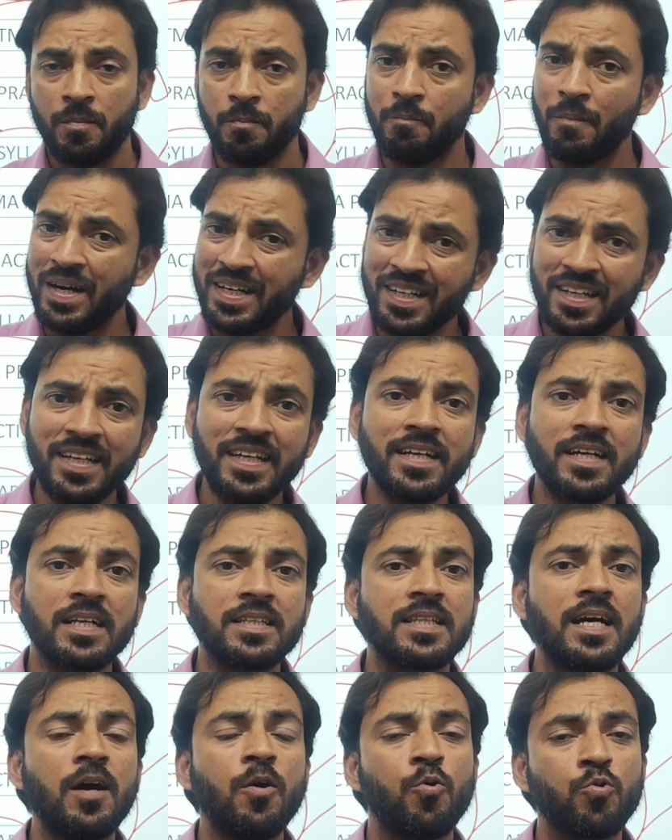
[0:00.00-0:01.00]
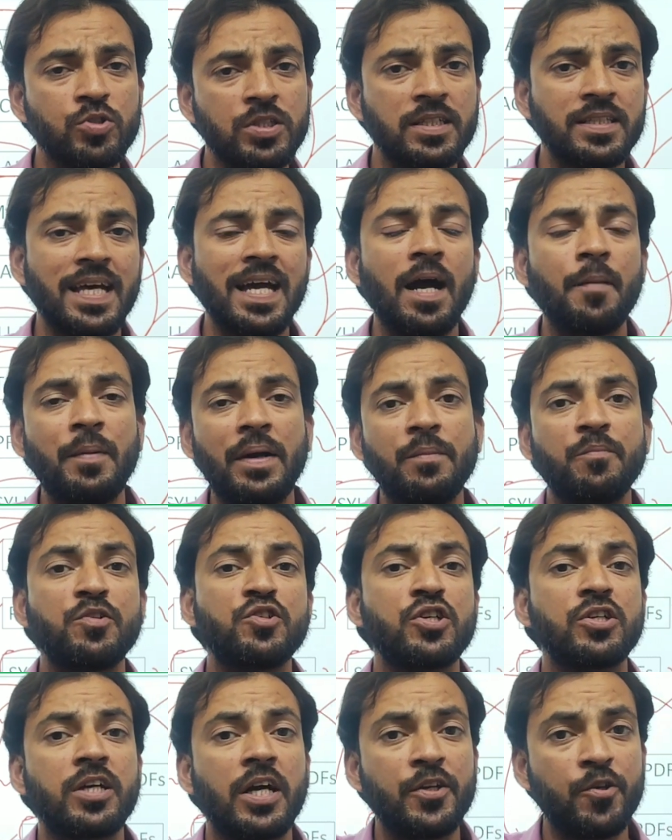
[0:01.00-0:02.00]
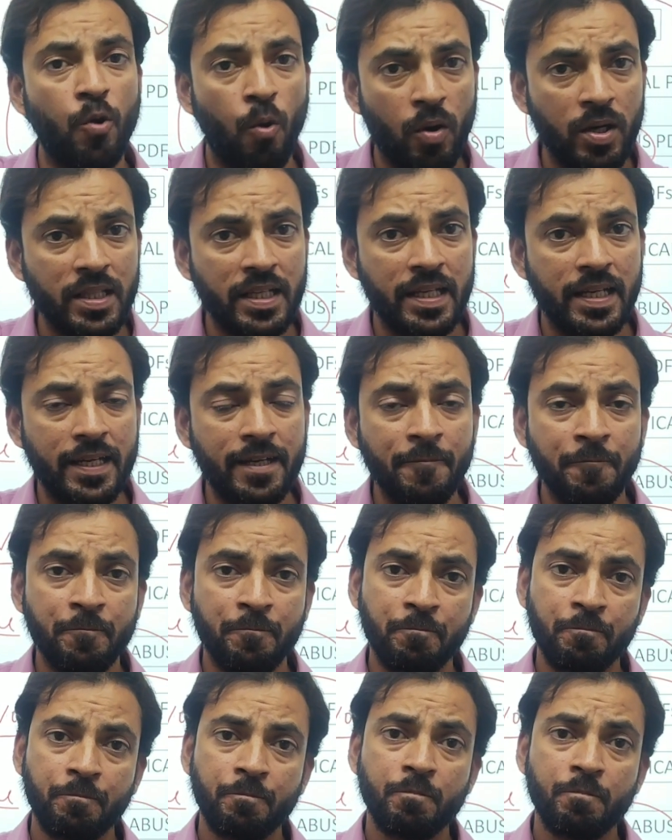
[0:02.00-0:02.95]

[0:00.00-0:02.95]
मैटर नहीं करता हो सकता है आप एडमिशन कहीं और ले लें